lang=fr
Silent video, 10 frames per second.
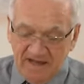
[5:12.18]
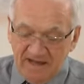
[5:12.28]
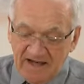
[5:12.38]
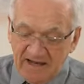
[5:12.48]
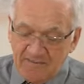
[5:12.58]

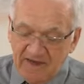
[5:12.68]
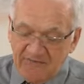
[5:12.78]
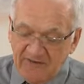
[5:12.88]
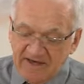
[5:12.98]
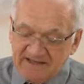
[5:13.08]
Les
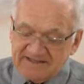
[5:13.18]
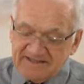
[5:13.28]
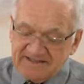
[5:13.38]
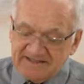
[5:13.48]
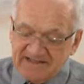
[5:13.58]
bienfaits
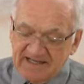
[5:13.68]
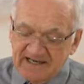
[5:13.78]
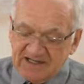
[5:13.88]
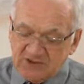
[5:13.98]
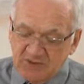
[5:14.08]
ressentis
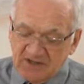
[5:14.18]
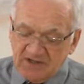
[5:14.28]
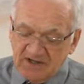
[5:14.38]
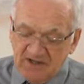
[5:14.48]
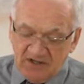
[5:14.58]
à la
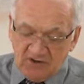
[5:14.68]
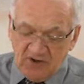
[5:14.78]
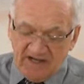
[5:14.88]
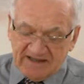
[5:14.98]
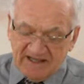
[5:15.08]
suite
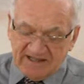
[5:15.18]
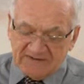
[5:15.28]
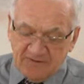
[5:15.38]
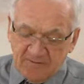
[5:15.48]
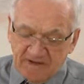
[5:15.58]
de la
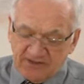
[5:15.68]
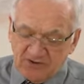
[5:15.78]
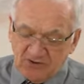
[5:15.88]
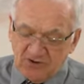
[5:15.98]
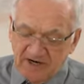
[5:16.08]

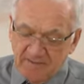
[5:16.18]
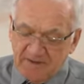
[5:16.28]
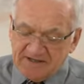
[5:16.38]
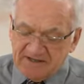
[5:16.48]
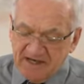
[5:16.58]
transformation de la
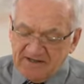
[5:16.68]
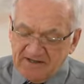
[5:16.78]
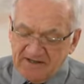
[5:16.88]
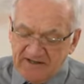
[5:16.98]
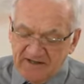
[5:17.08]

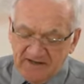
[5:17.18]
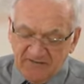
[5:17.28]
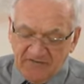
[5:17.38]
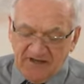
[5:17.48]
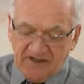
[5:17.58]
personne
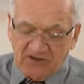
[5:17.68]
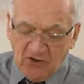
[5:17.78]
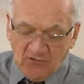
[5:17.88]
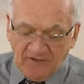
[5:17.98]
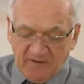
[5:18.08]
viennent
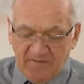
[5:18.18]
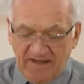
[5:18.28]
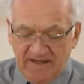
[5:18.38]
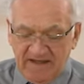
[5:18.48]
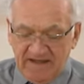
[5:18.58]

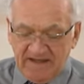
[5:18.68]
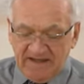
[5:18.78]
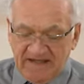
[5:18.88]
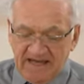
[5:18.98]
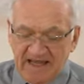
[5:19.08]
confirmer
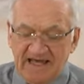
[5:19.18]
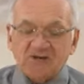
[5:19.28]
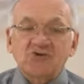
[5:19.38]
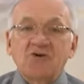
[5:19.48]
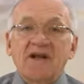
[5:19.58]
qu'elle
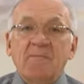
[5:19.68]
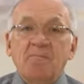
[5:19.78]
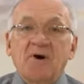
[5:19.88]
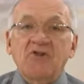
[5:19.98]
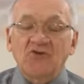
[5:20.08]
est sur la
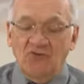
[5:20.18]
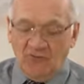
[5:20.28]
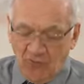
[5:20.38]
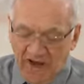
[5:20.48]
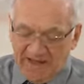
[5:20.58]
bonne
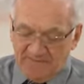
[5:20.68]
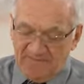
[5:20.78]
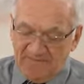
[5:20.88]
voie